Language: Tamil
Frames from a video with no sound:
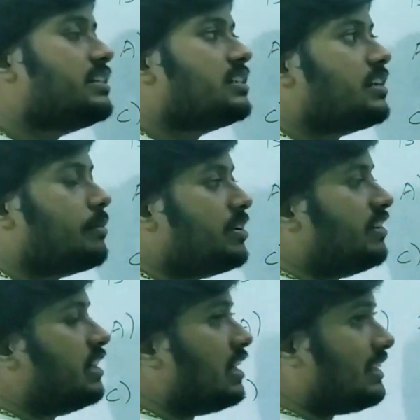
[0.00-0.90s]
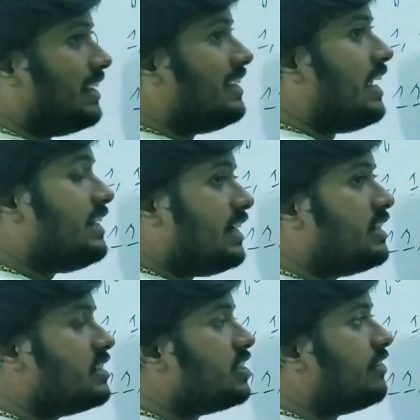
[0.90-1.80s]
டிஜிட் நம்பர் வேணாம் எனக்கு
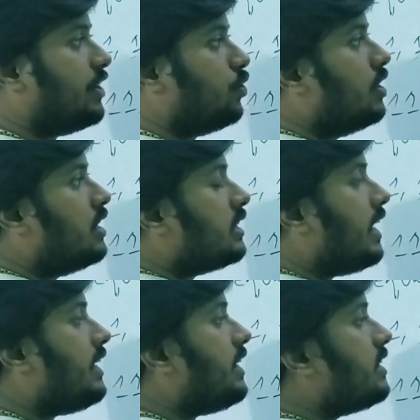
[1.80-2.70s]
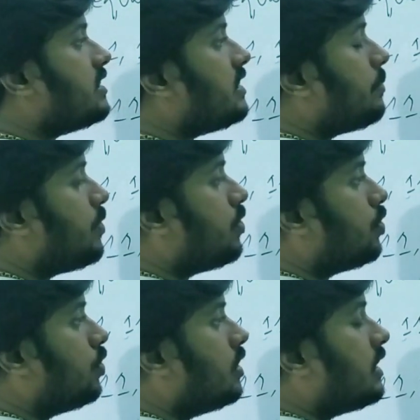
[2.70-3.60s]
எயிட்டீன் டிஜிட் வேணும் எயிட்டீன் டிஜிட் எப்போ
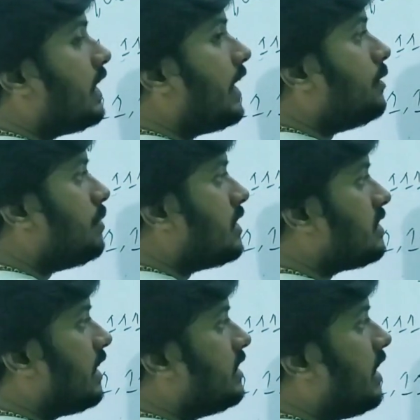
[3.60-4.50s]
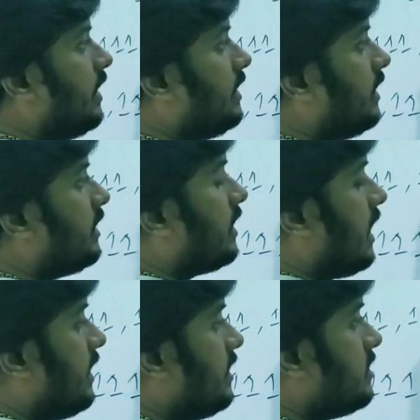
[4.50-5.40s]
வரும் நைன் ப்ளஸ் நைன் தான் எயிட்டீன் இங்கே
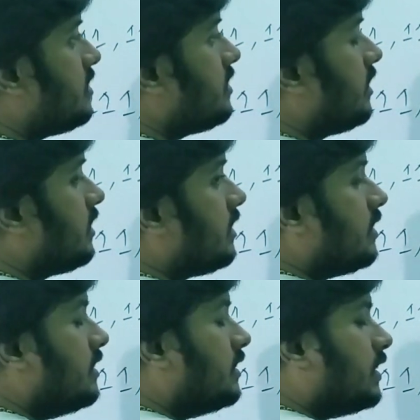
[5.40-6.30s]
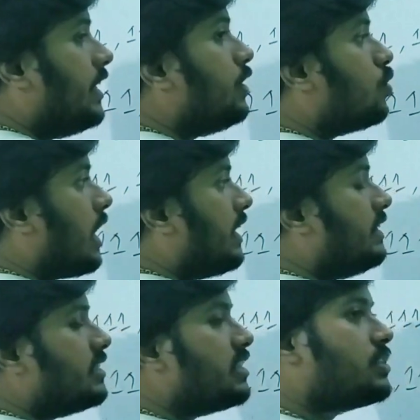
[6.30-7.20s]
நைன் டிஜிட்ஸ் இருக்குது இன்டூ
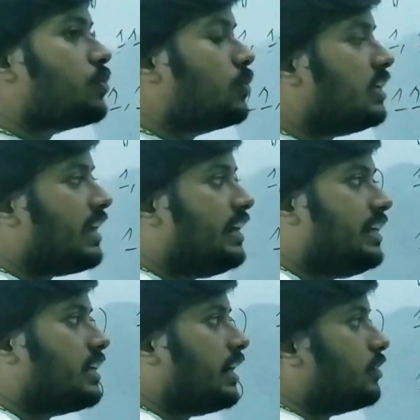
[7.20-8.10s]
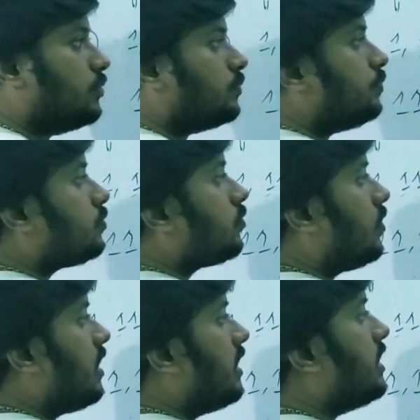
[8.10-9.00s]
நைன் டிஜிட்ஸ் உங்களுக்கு எயிட்டீன் கிடைக்கும்
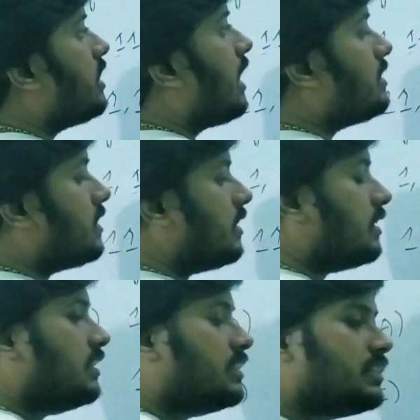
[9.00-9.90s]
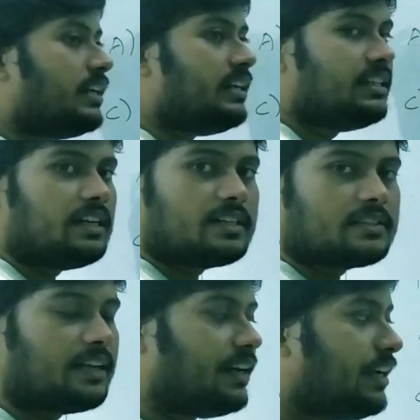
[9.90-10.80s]
இது ஆன்சர் சார் இது இல்லை
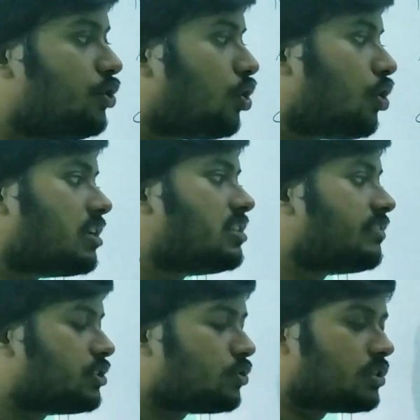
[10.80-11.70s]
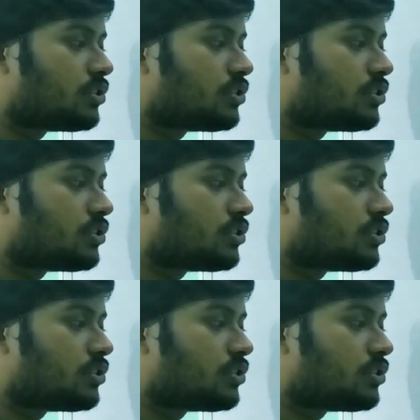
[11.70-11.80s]
சார் இன்னொரு லாஜிக் வச்சு கூட